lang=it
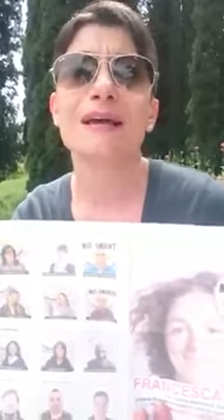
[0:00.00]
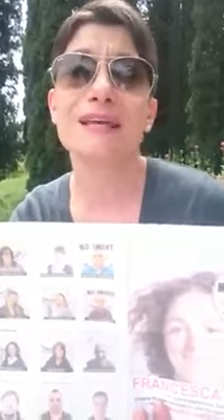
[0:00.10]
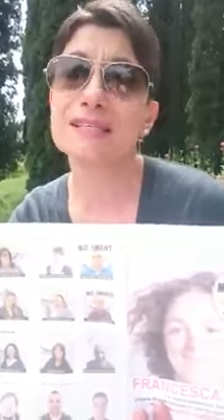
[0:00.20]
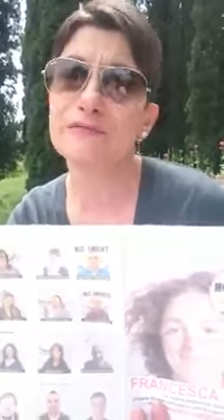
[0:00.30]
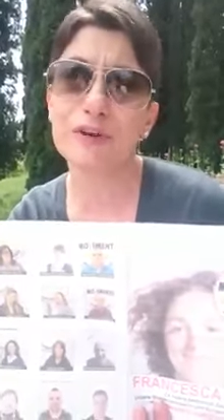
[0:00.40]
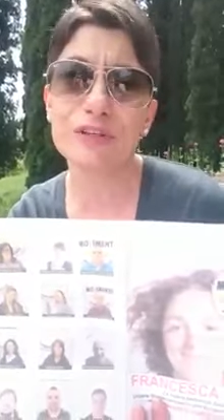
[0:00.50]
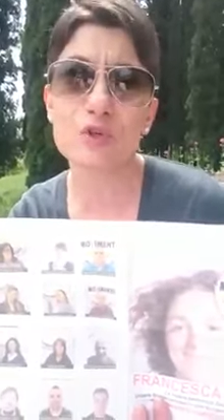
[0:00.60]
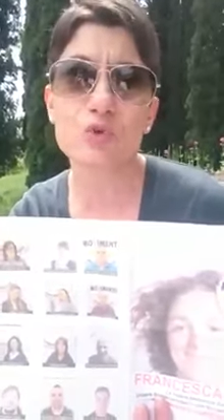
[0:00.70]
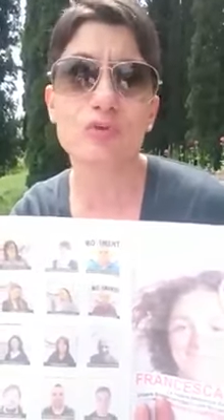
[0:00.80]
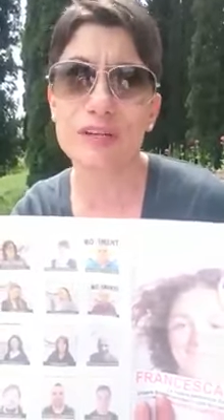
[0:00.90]
che si fonda
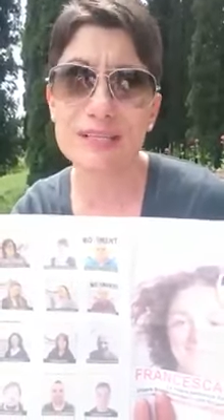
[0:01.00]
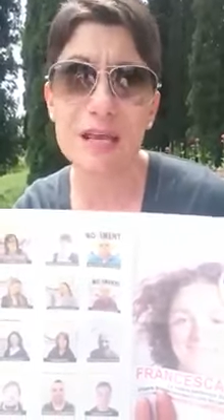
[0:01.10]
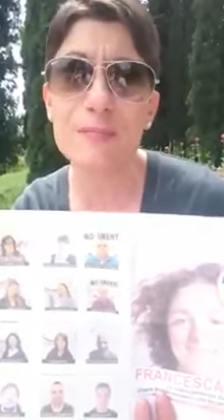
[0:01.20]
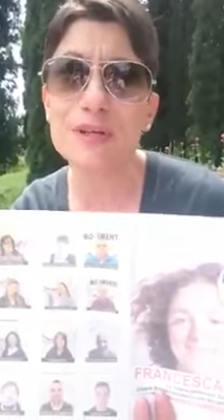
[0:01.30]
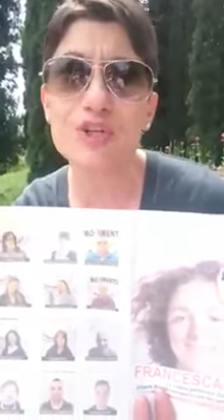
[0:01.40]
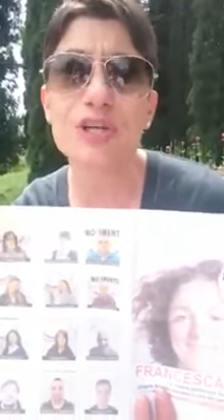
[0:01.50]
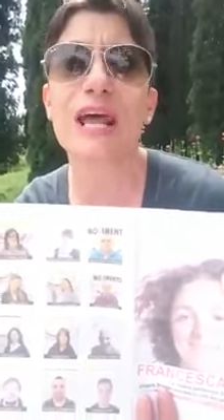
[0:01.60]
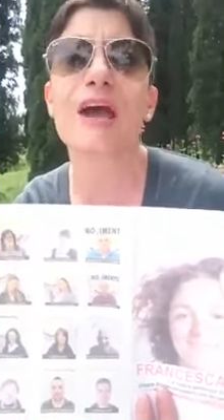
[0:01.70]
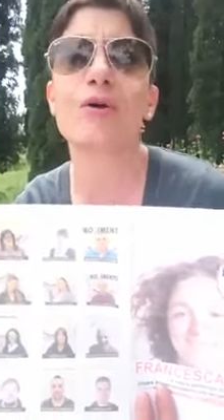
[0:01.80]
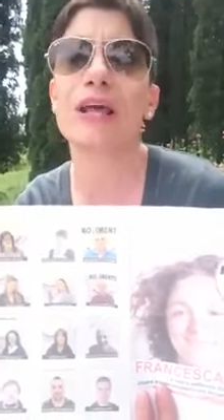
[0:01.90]
su tre semplici
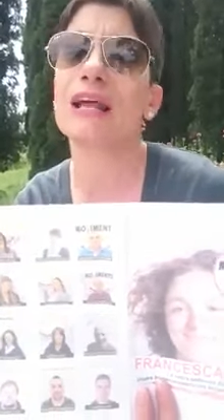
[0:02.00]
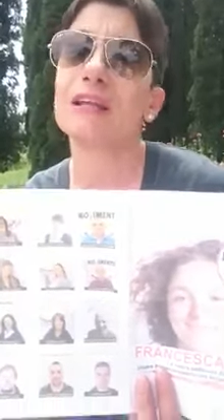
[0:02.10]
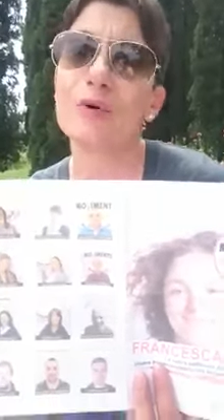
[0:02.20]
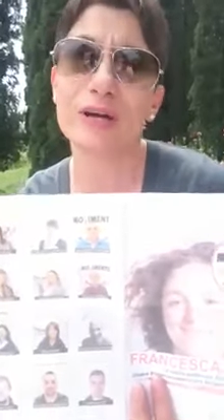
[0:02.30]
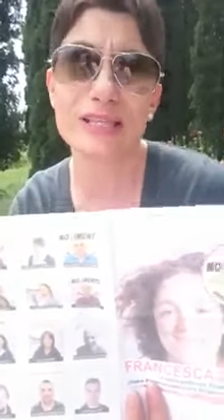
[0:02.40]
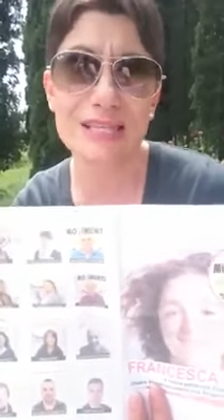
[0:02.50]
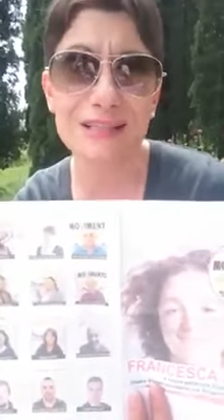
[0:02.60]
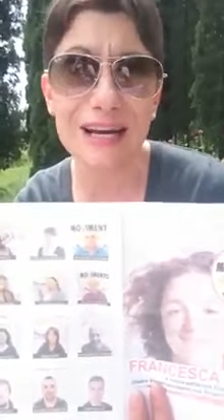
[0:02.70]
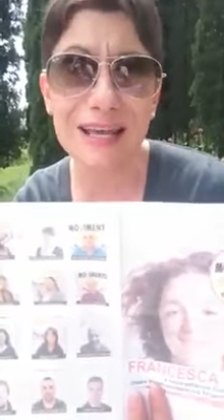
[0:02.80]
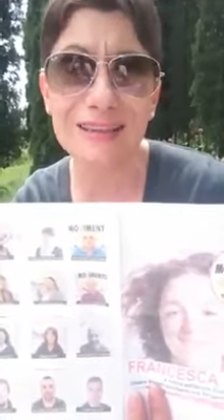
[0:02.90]
regole, la democrazia
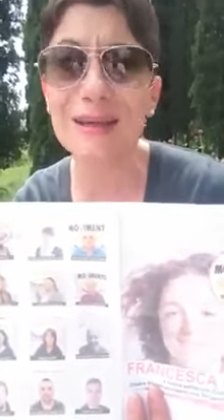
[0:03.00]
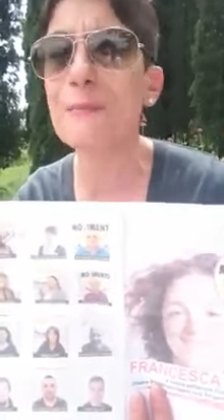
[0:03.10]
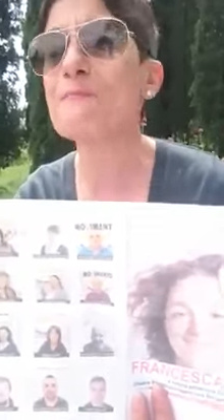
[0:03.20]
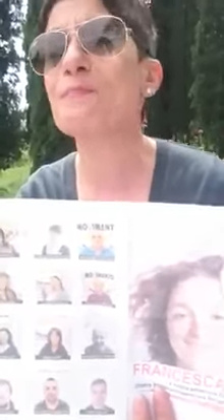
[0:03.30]
diretta,